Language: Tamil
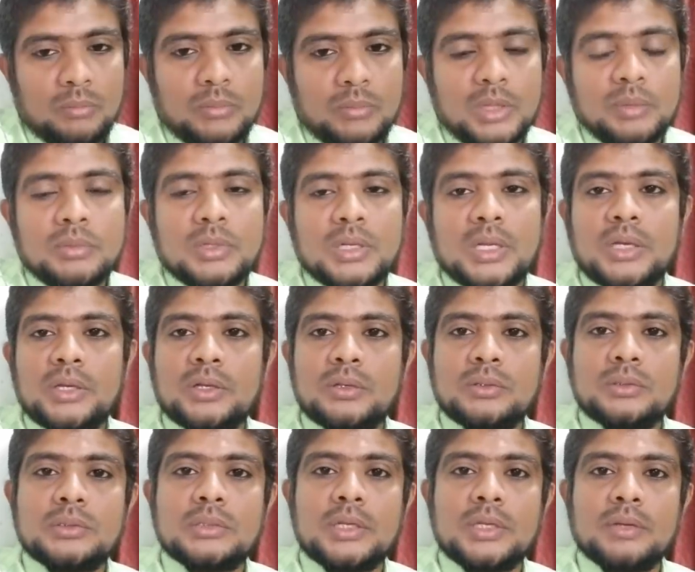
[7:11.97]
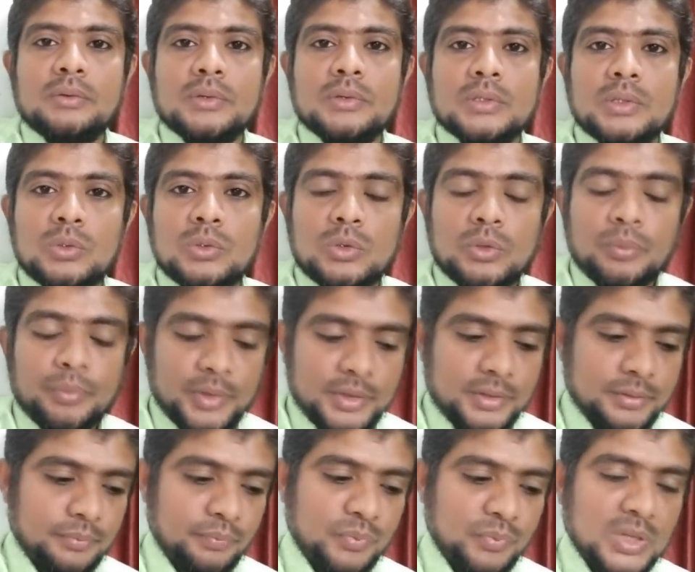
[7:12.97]
பைபிளில் ஹெரோதுன்னு தானே வருது அவரோட
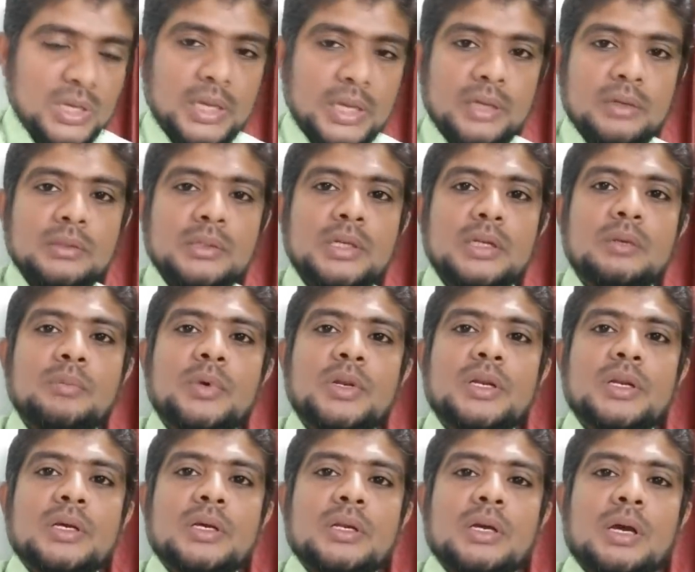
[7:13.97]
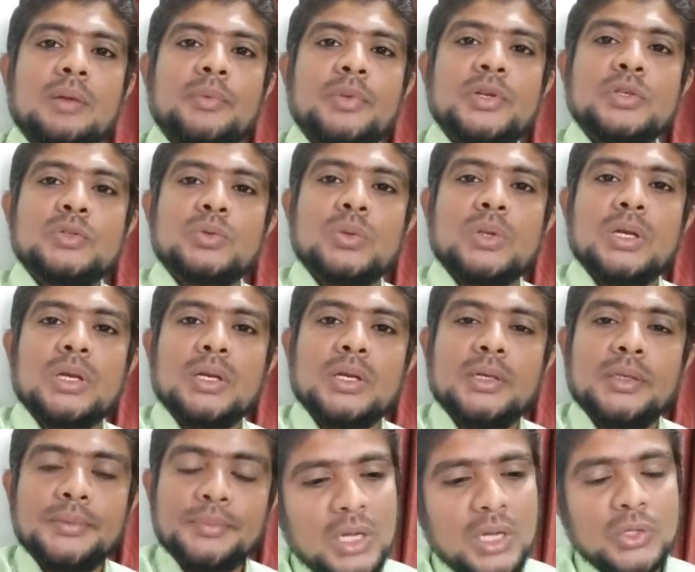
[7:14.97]
பேர் இந்த ஹெரோத் என்ன பண்ணுறாரு அப்படின்னு
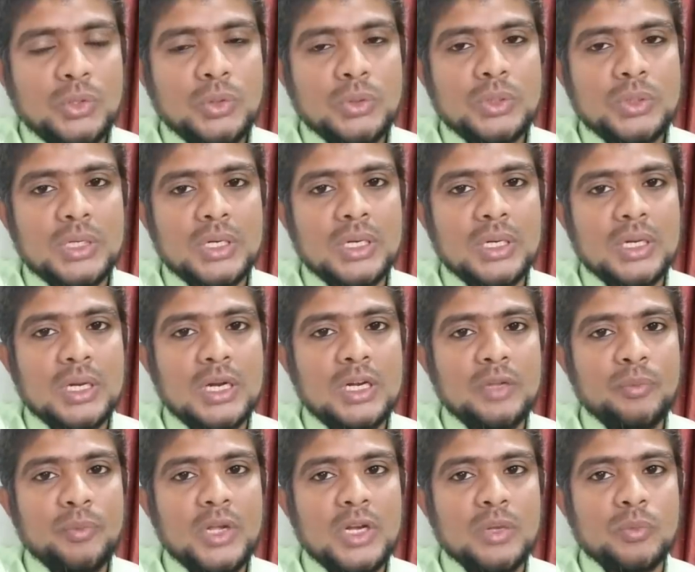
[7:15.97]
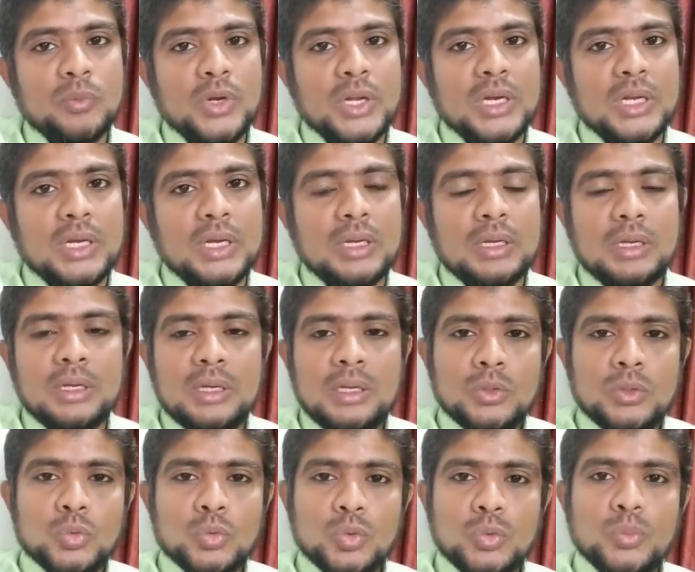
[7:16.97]
சொன்னாக்கா யூதர்களை கடுமையான முறையில்
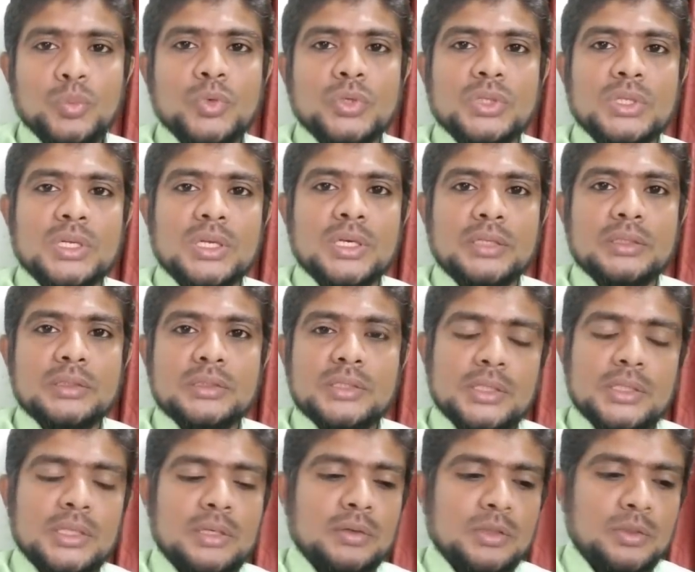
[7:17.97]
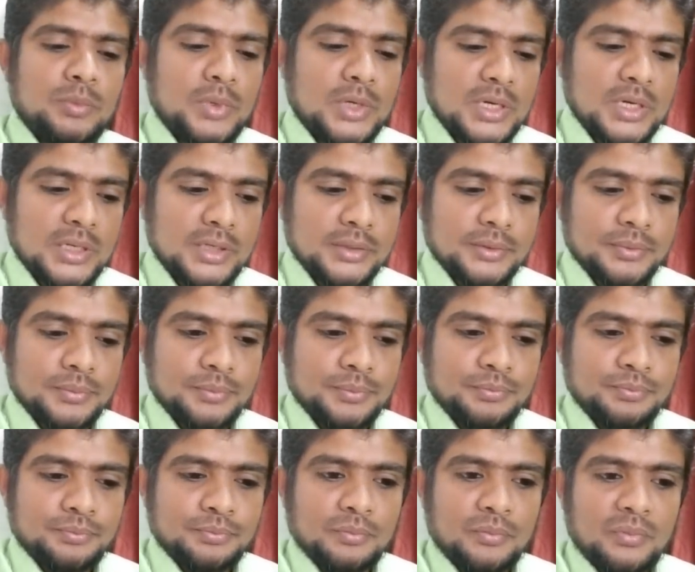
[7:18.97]
துன்புறுத்துறாரு சித்திரவதை பண்ணுறாரு
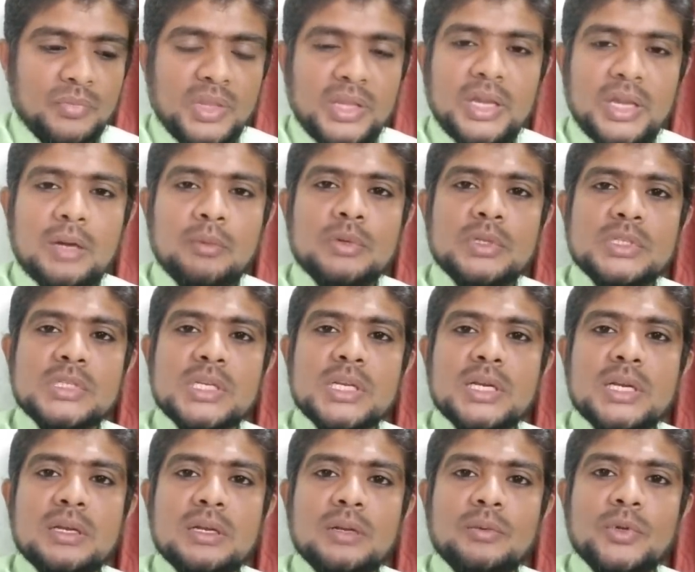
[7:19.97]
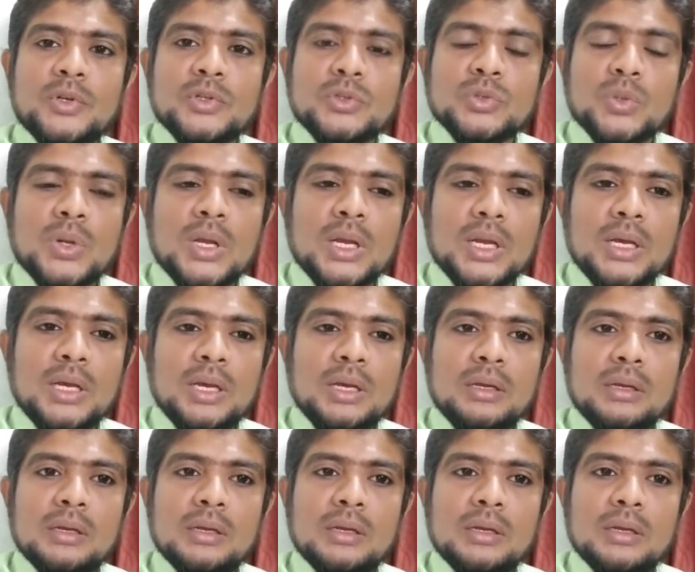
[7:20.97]
ஏன் அப்படி செய்கிறாரு அப்படின்னு சொன்னாக்கா